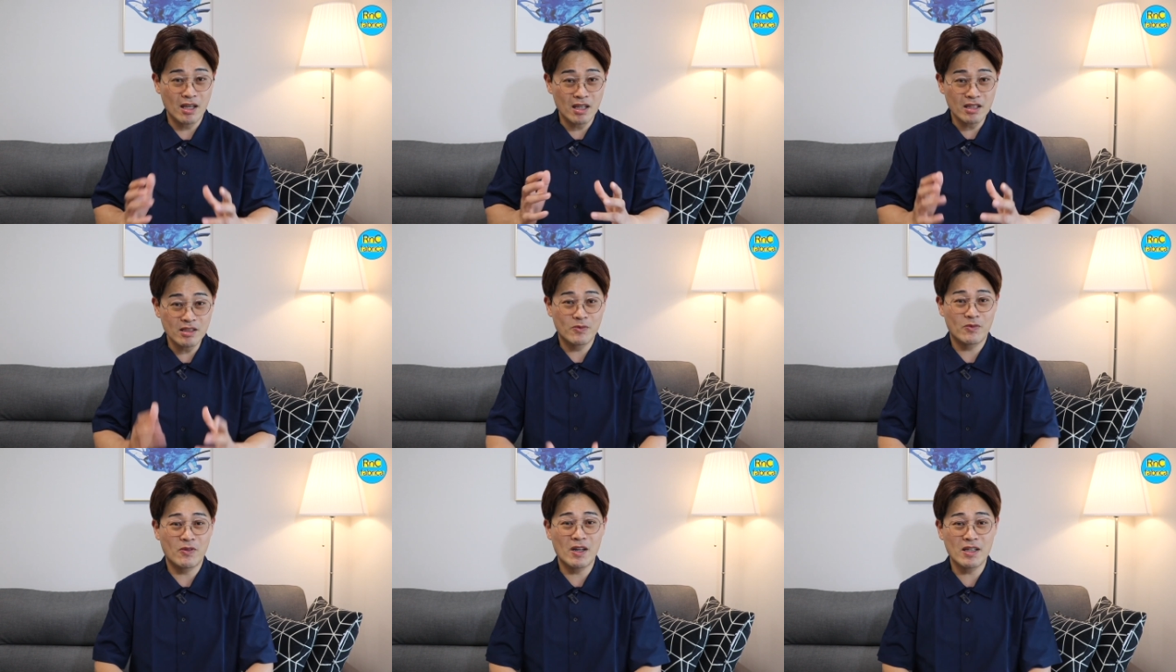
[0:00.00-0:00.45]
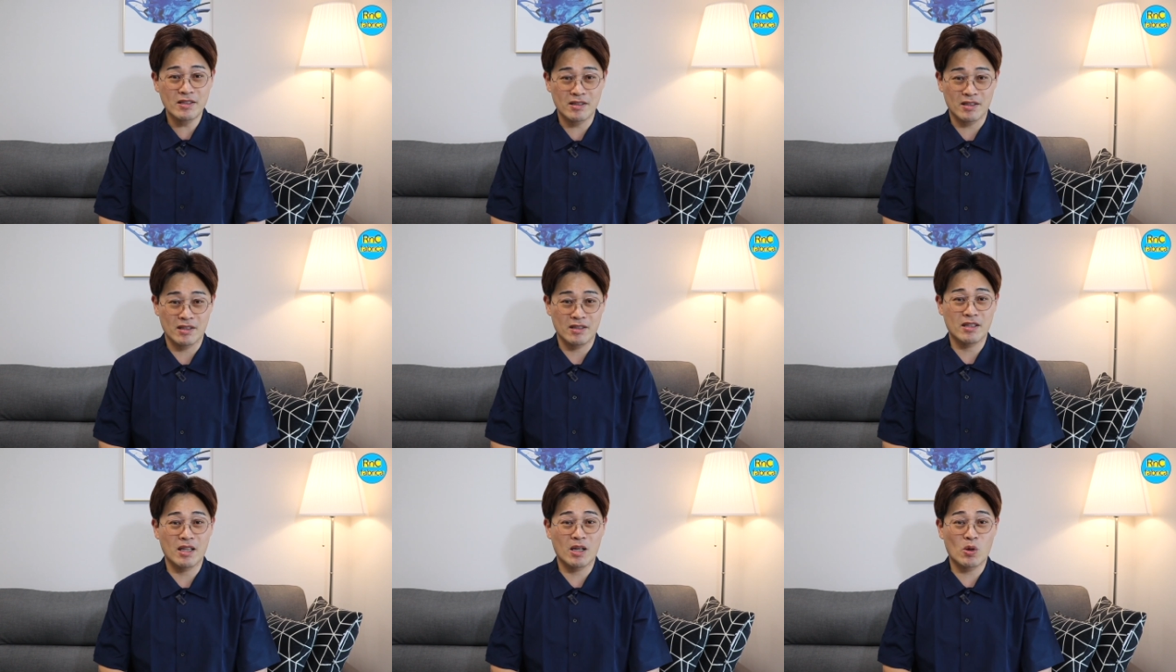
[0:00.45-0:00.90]
Es
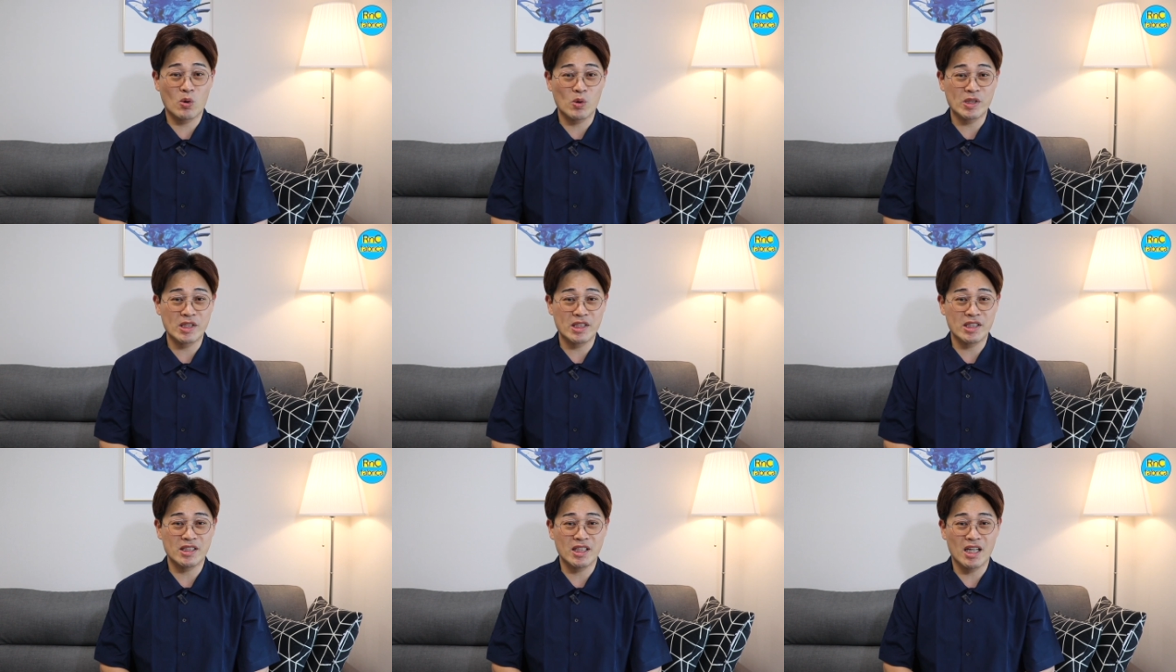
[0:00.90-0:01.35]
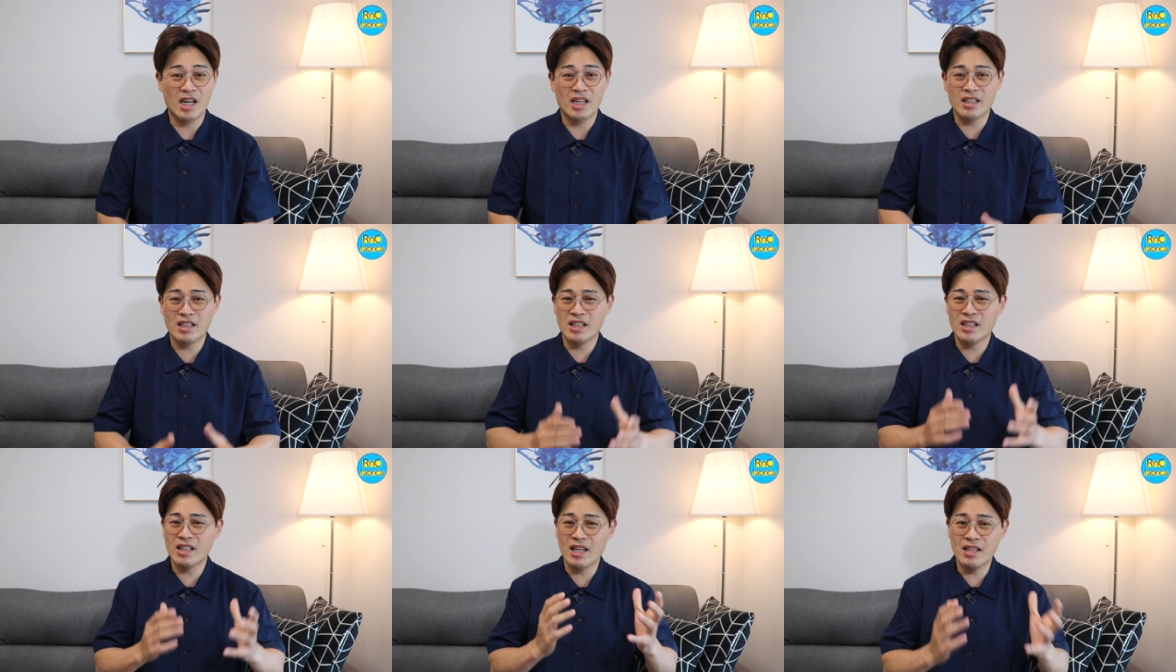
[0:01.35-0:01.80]
fácil de
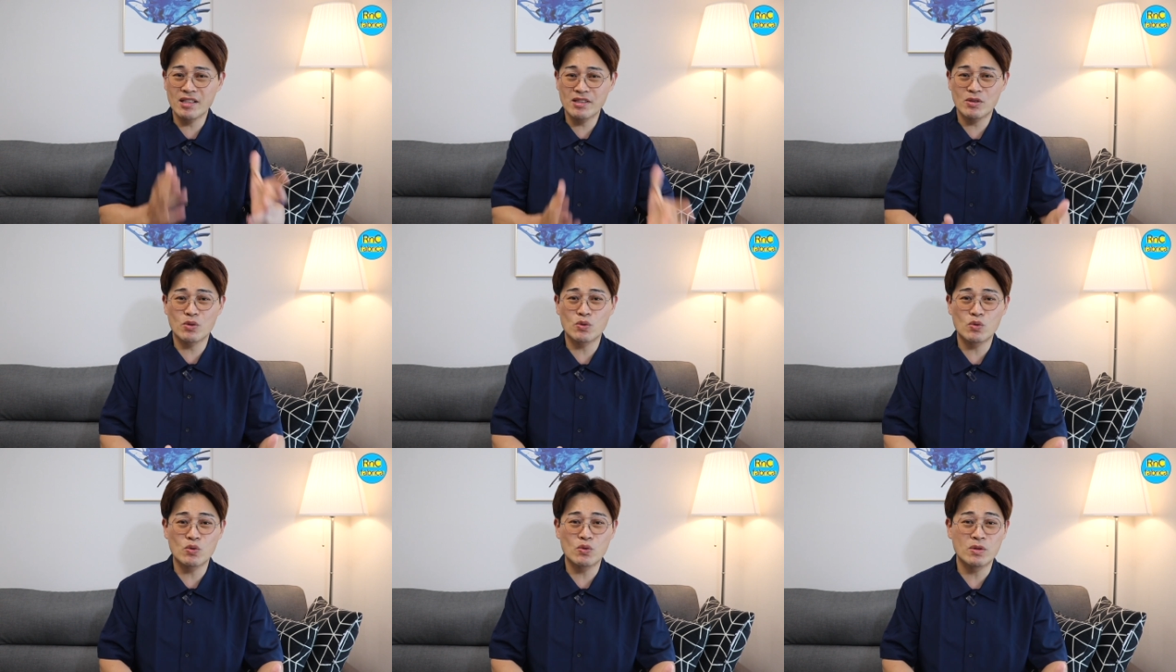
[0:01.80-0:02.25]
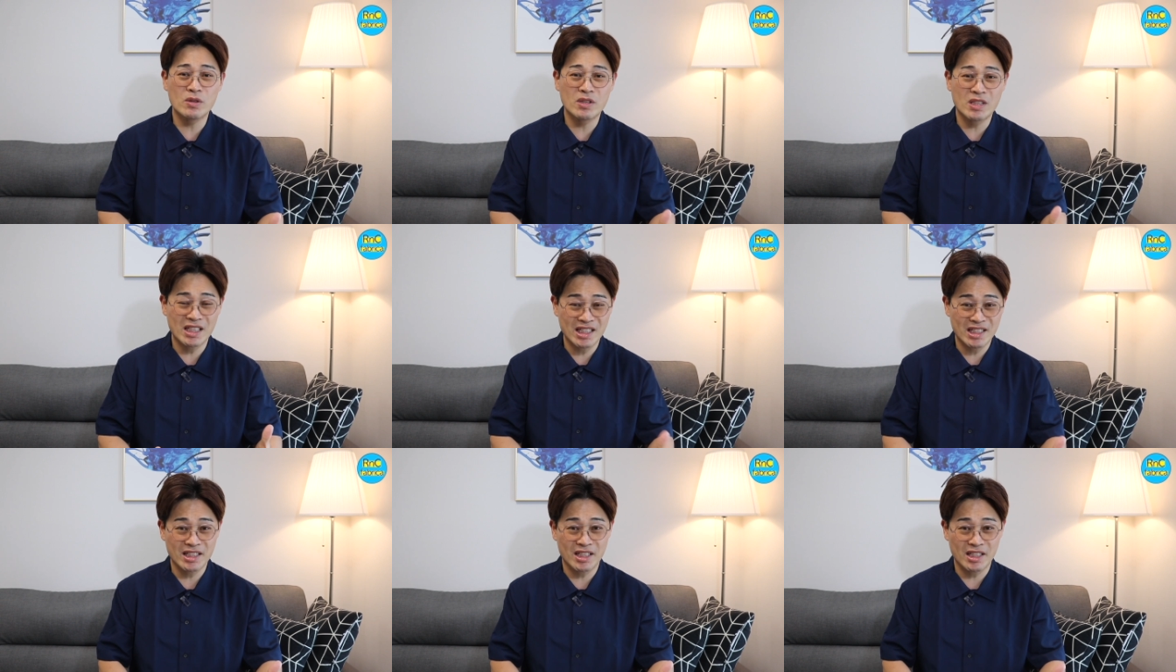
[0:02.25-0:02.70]
cocinar y es
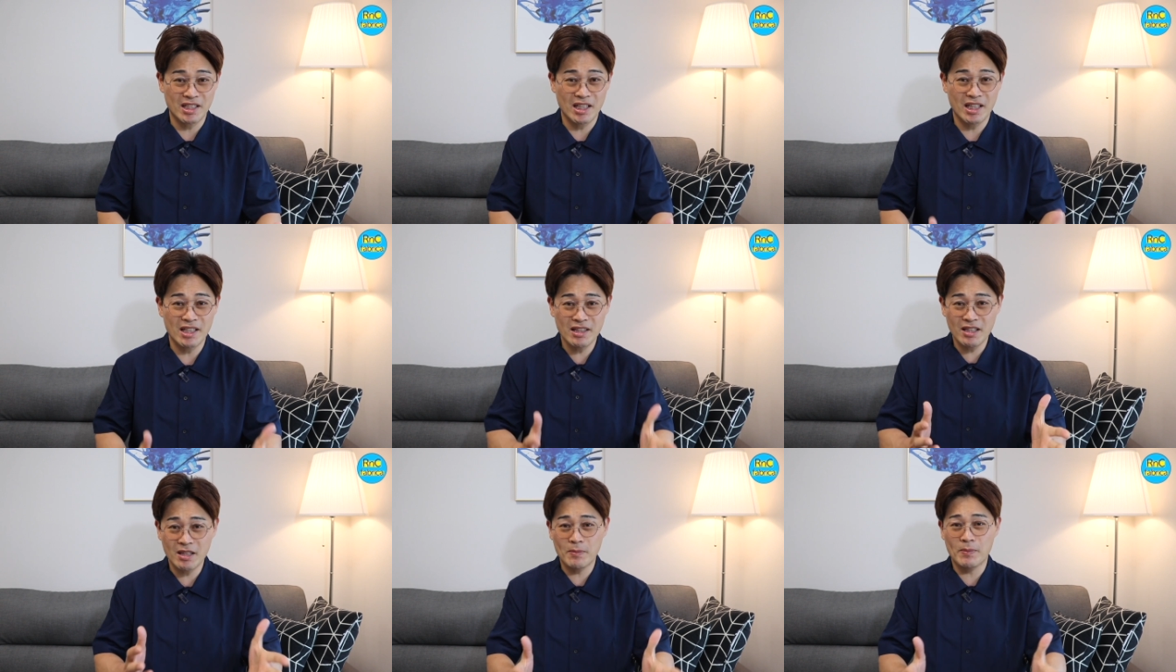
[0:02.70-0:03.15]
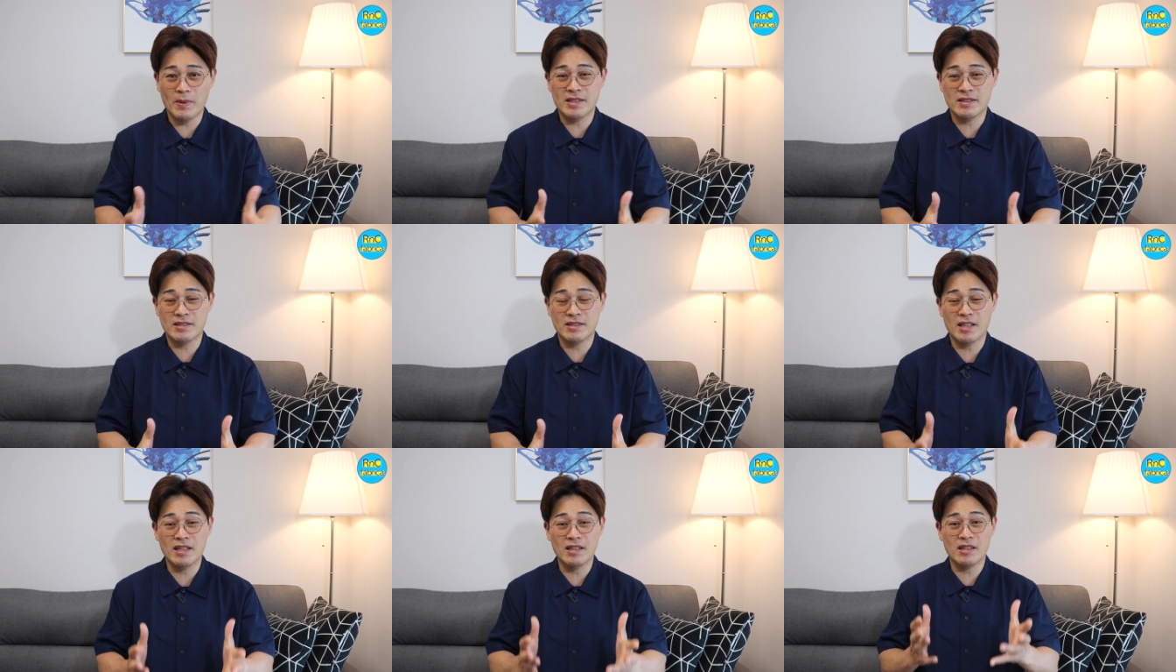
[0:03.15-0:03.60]
un ingrediente
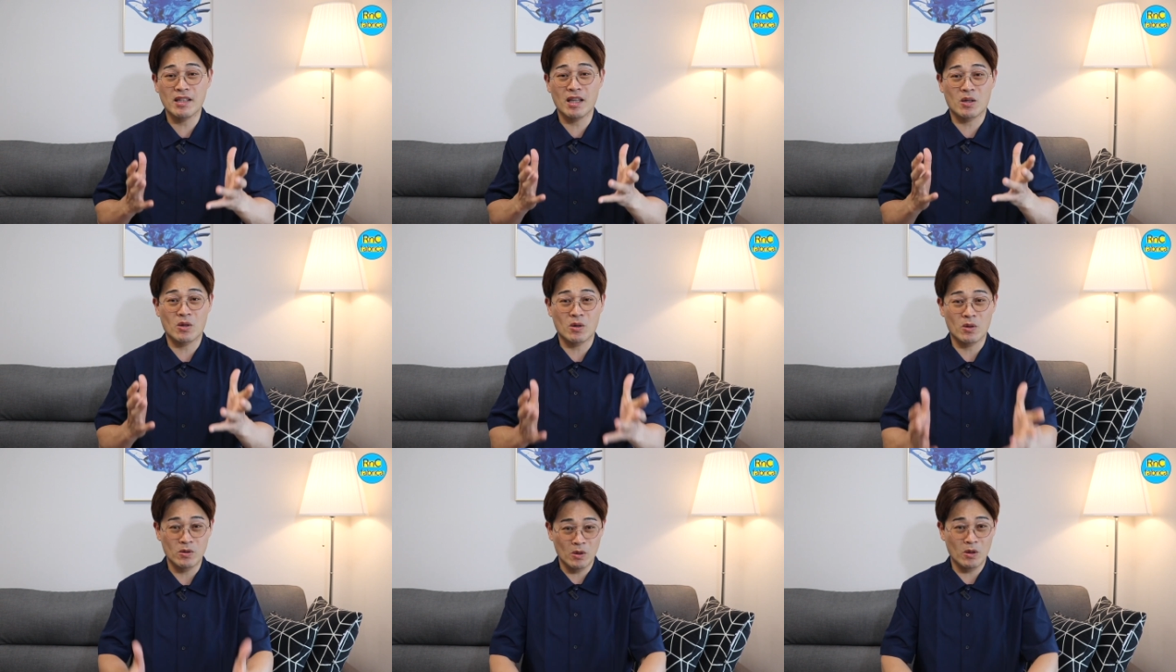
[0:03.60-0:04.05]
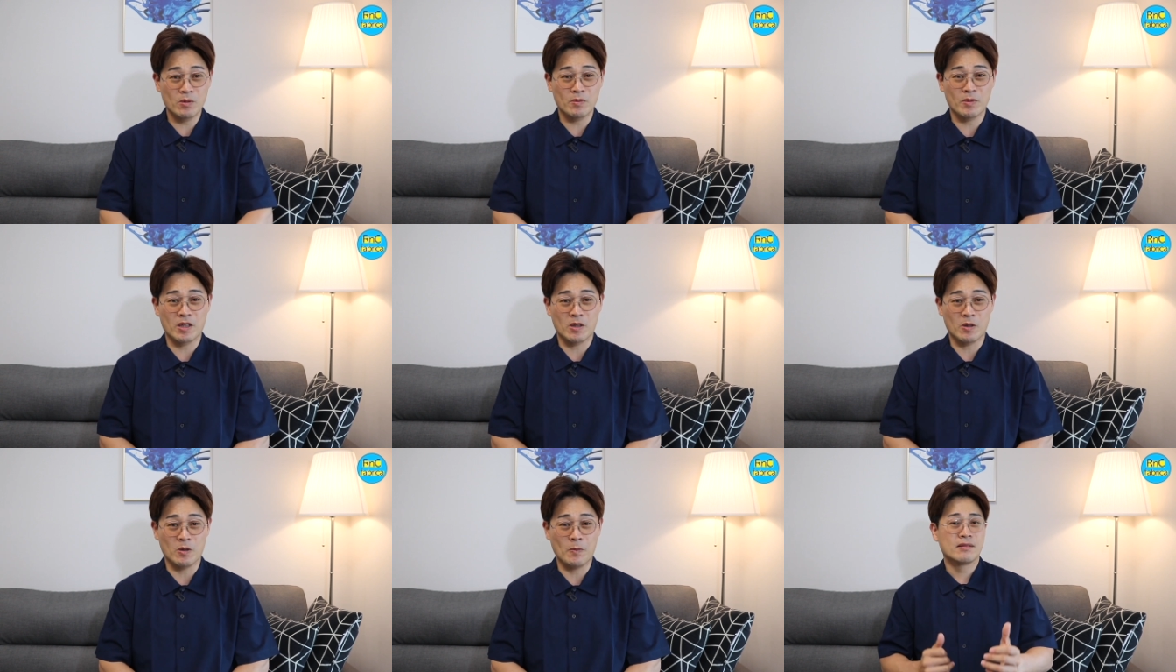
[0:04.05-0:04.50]
bastante económico.